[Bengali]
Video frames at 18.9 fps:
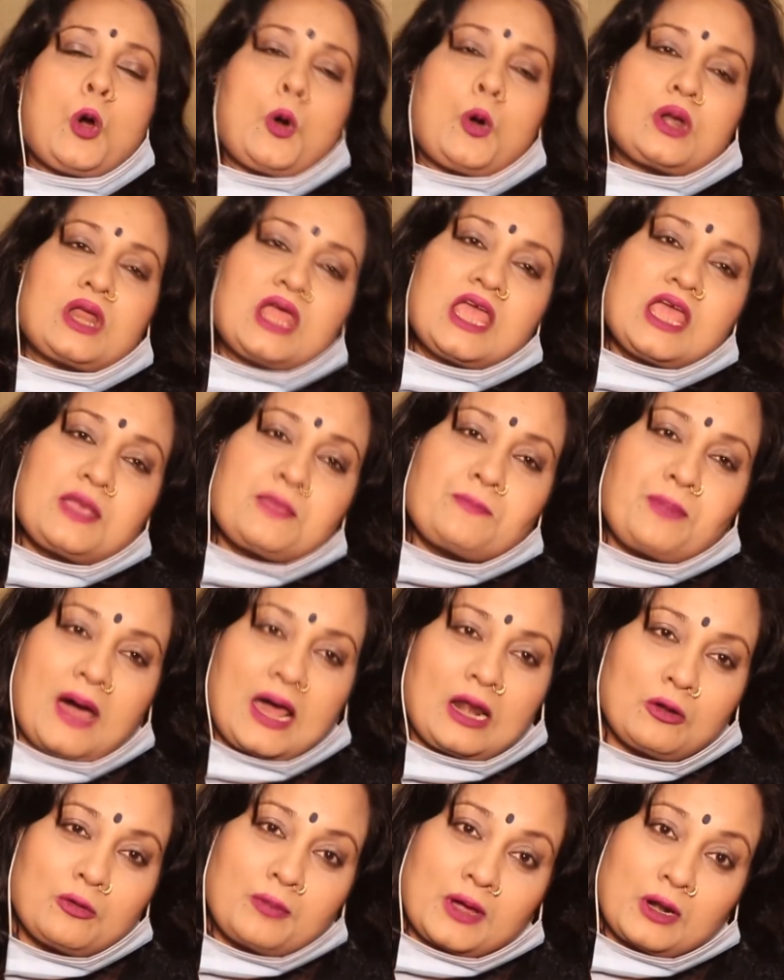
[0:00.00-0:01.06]
অনেক
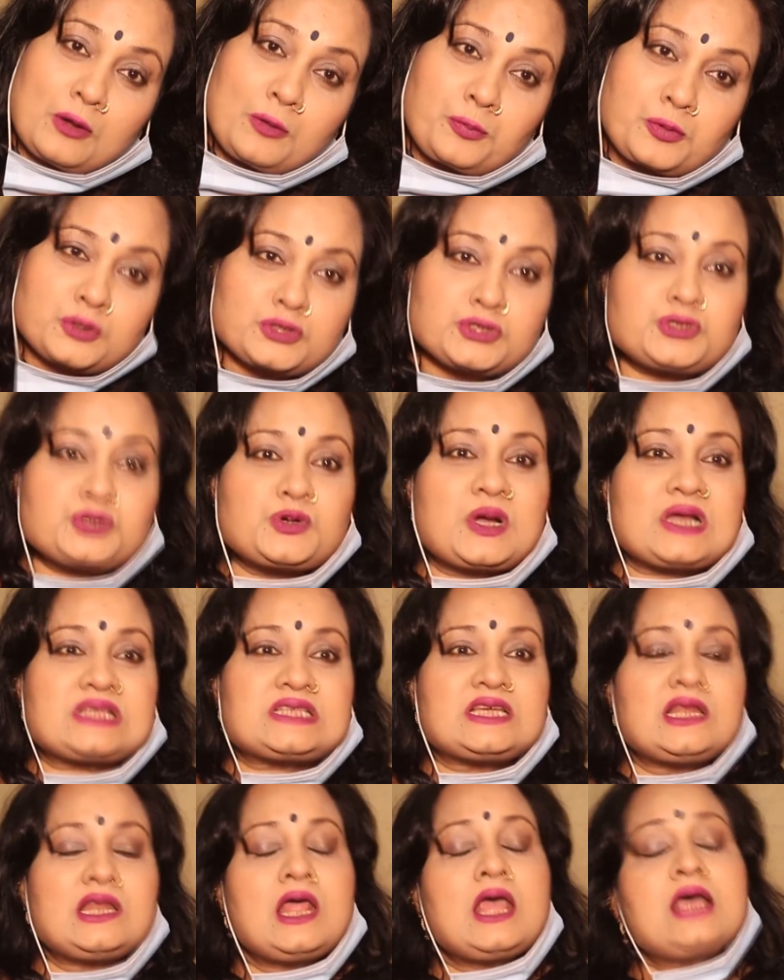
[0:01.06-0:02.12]
ভালো ভালো প্রযোজক
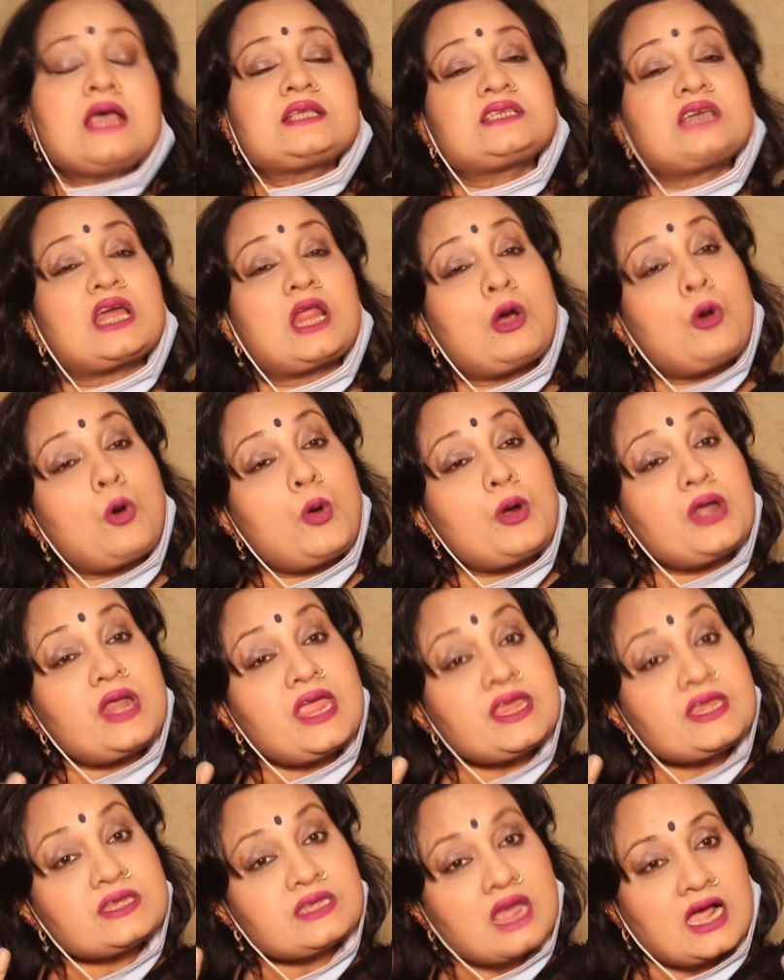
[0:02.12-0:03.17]
আছেন যারা অনেক
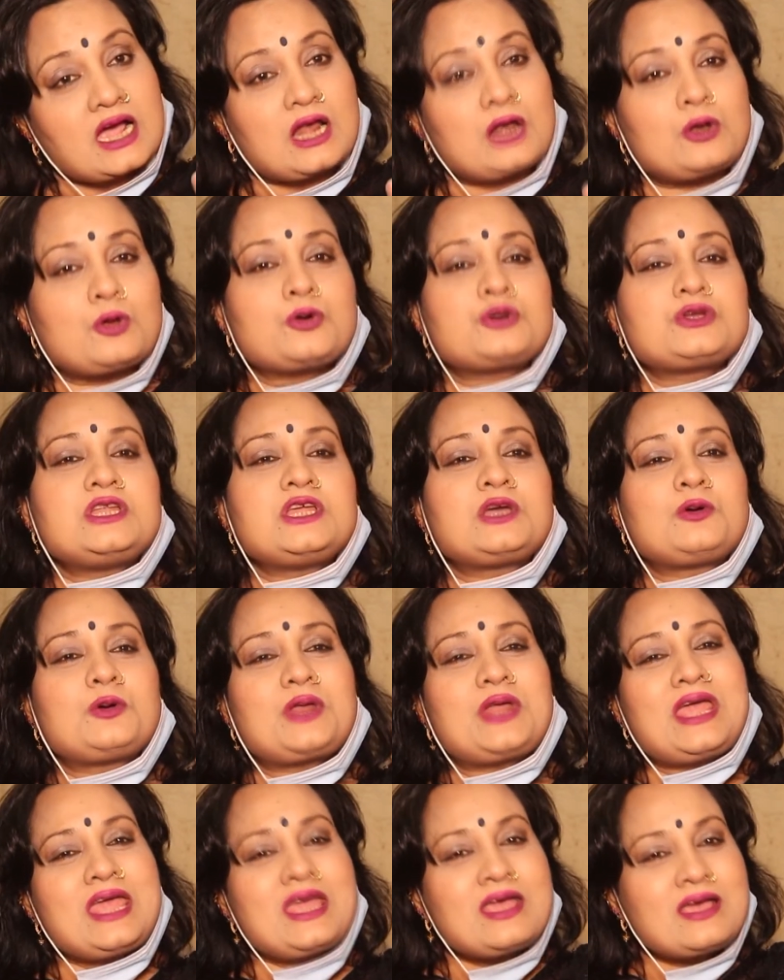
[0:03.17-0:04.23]
টাকা লগ্নি করে
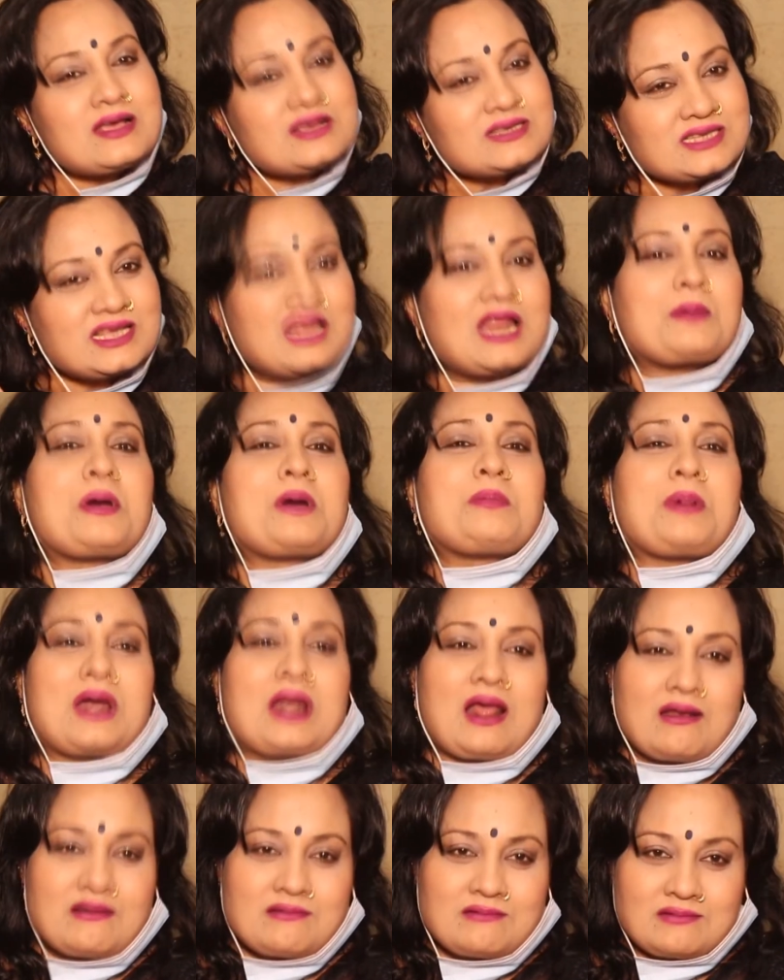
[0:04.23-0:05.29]
সিনেমা
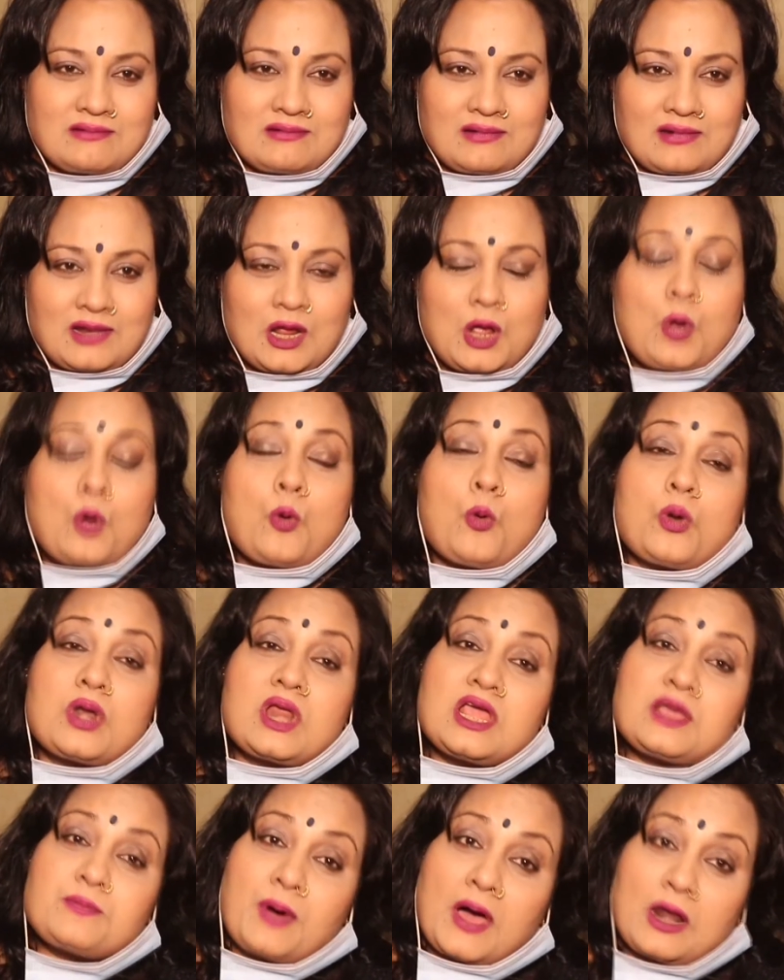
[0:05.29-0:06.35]
বানান
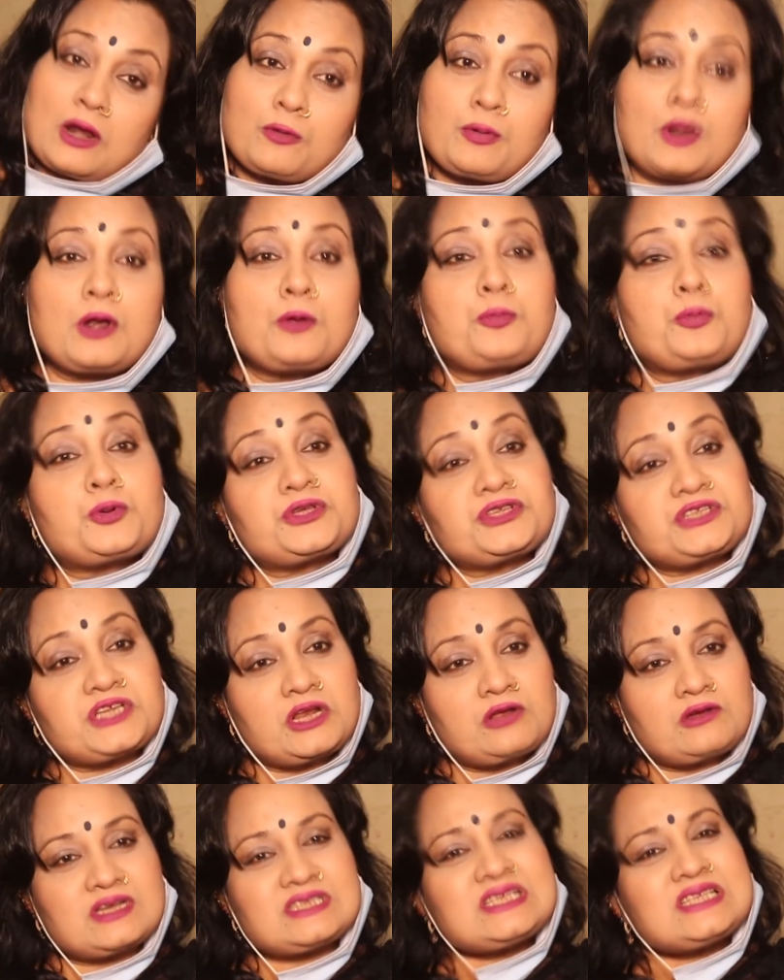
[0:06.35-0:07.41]
অনেক ভালো ভালো
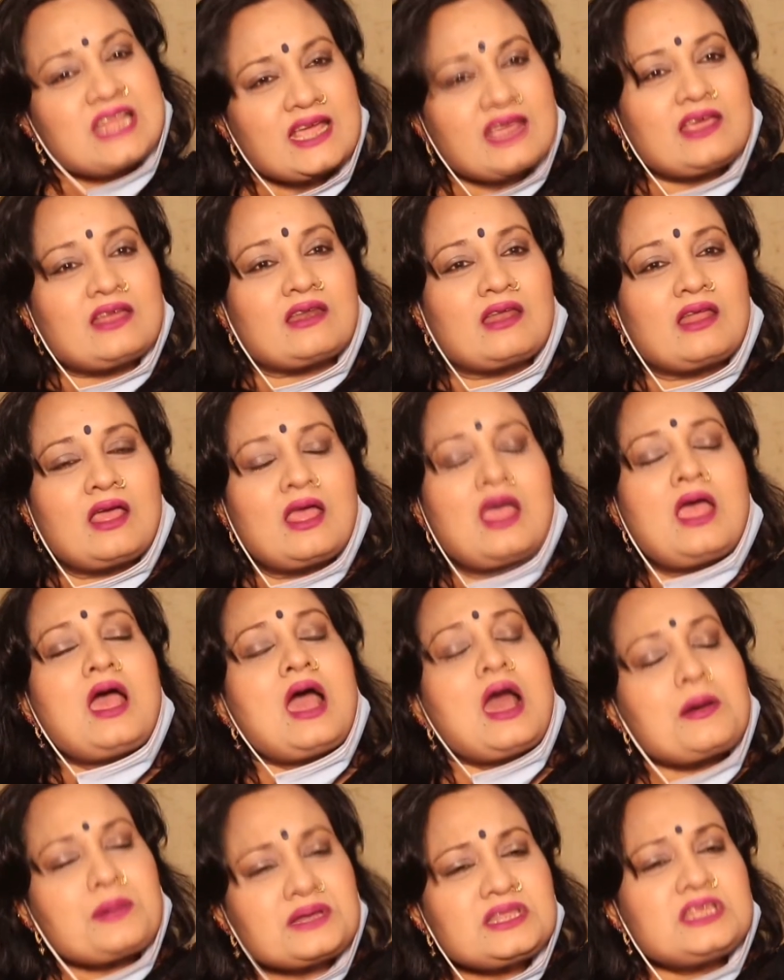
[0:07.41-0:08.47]
পরিচালক আছে দেখেন
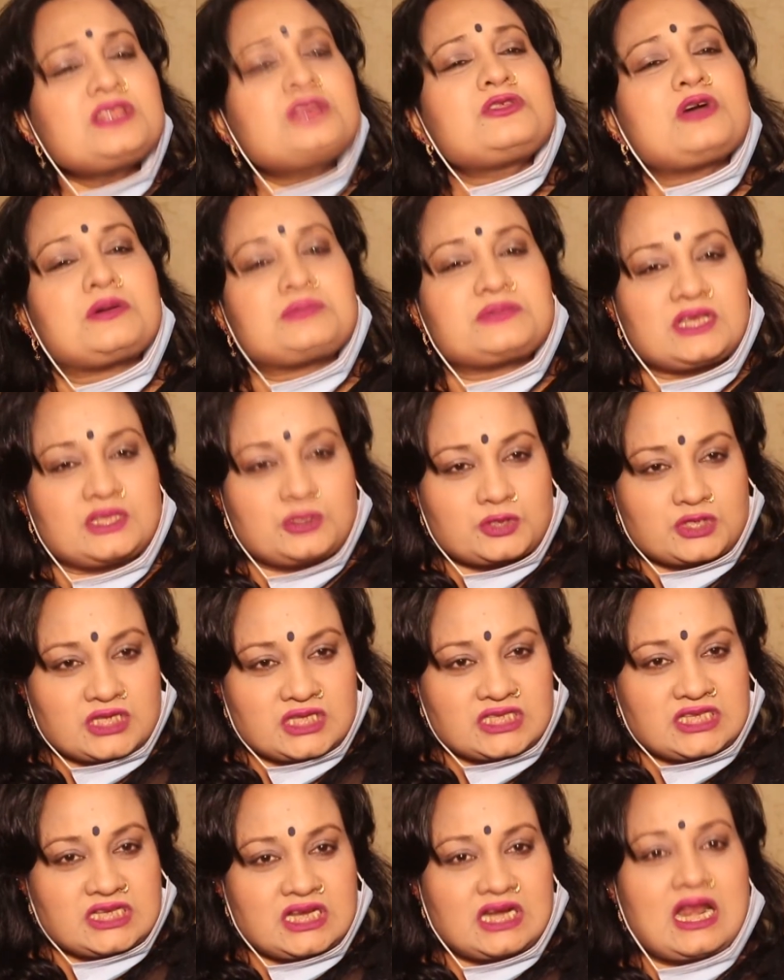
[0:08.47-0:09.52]
আমাদেরই তো আমজাদ হোসেন
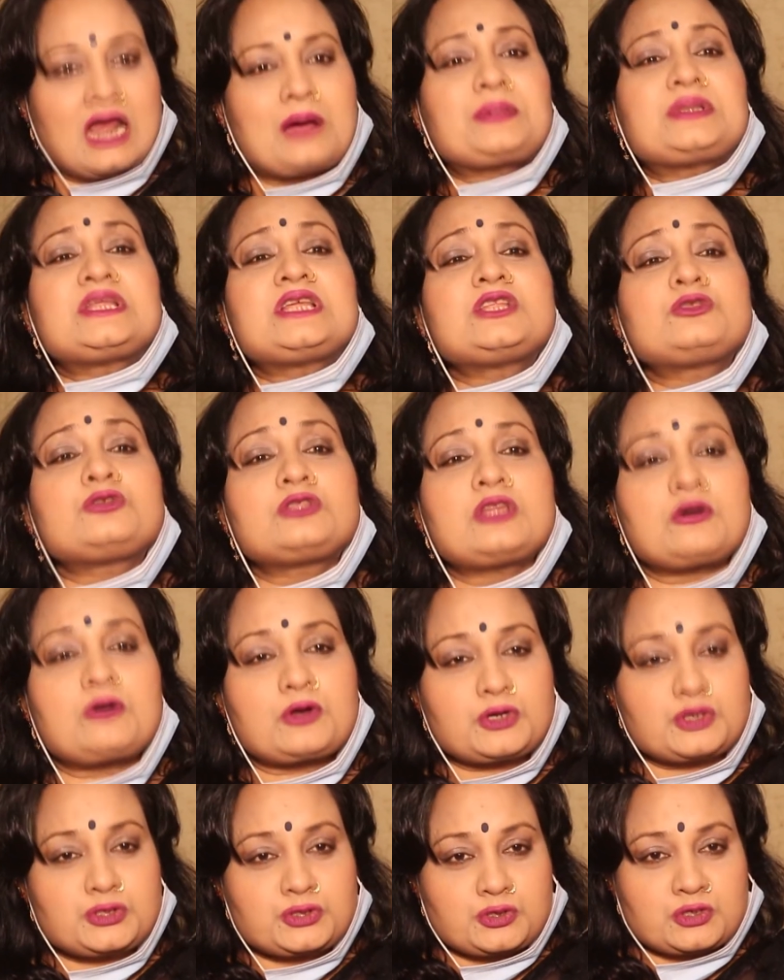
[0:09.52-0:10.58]
ছিলেন আমাদেরই তো দেওয়ান
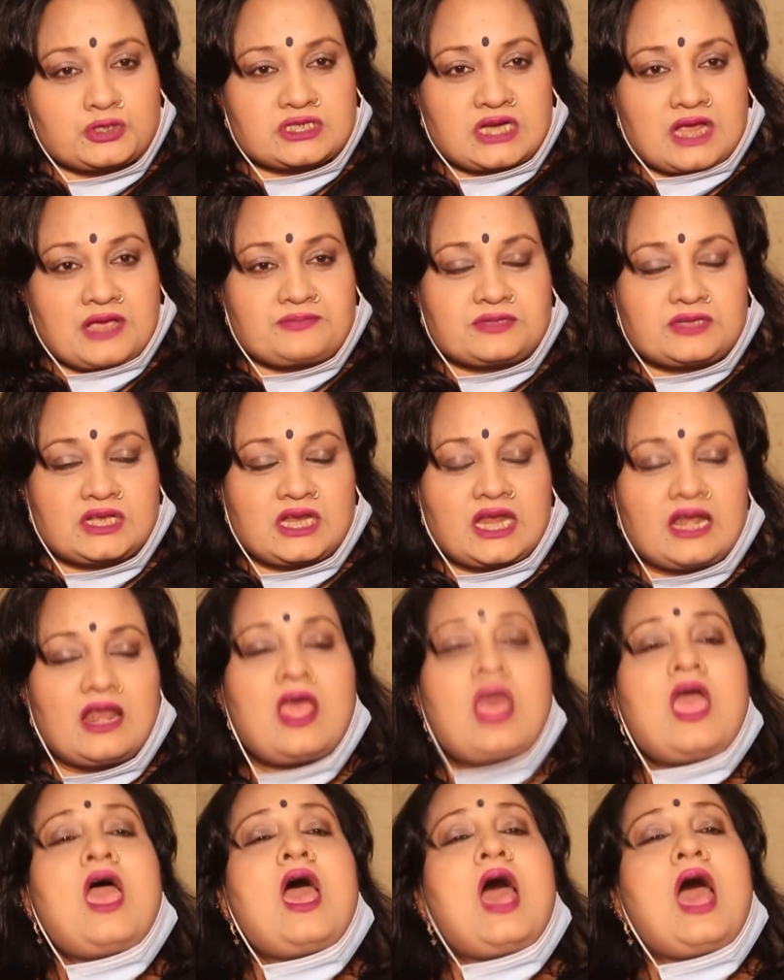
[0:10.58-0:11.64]
নজরুল সাহেব ছিলেন
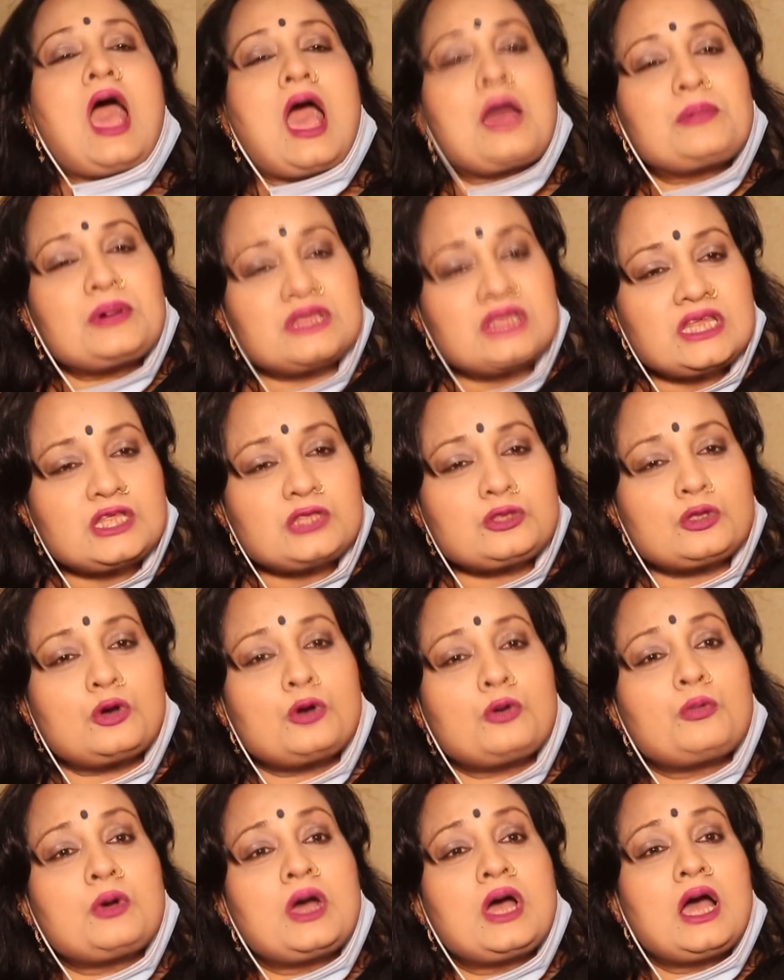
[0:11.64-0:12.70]
আমাদেরই তো
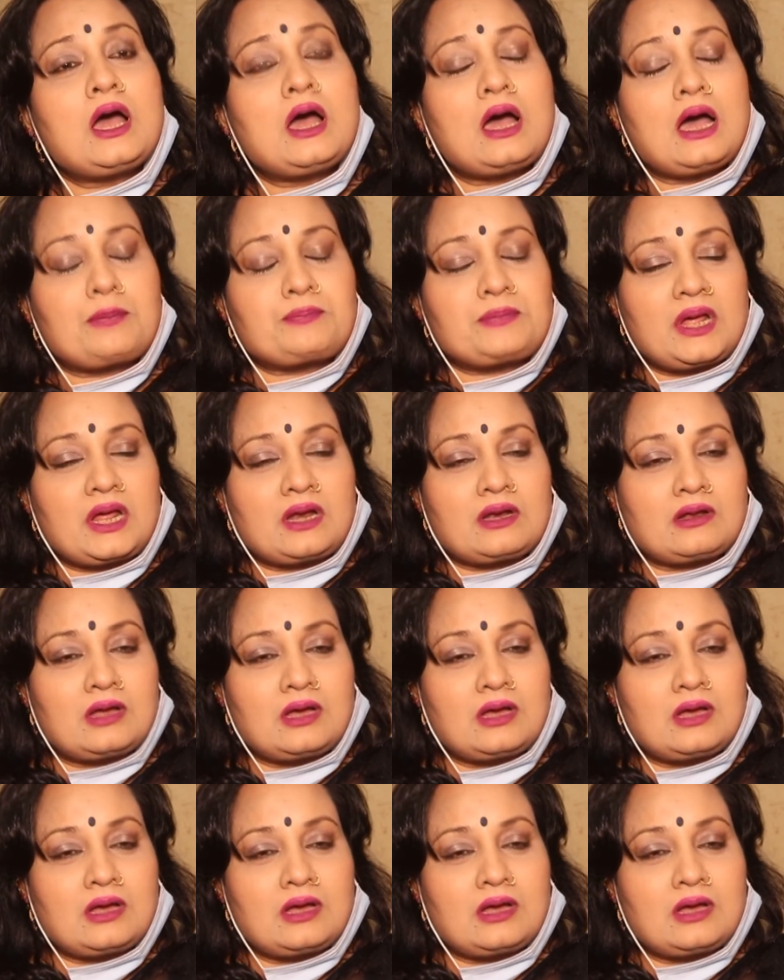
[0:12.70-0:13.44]
আপনার